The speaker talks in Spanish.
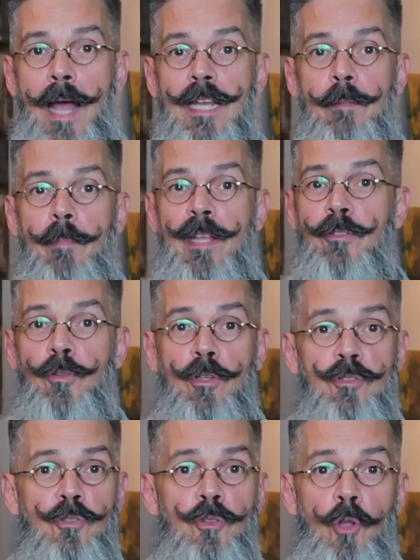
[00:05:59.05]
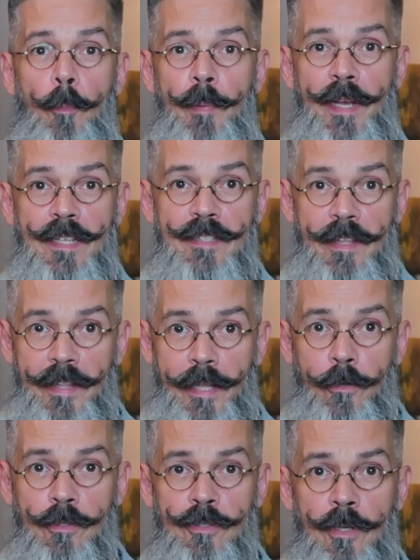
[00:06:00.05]
alimentos no
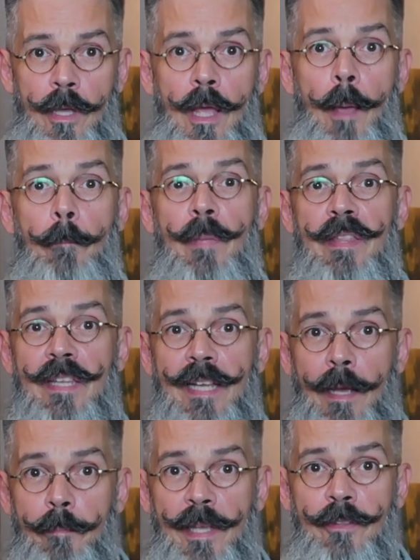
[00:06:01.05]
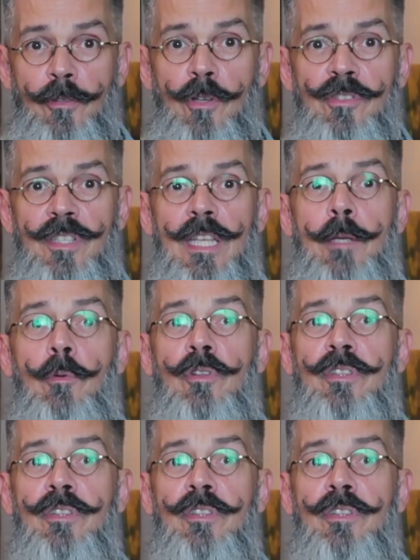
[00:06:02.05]
perecederos, medicamentos y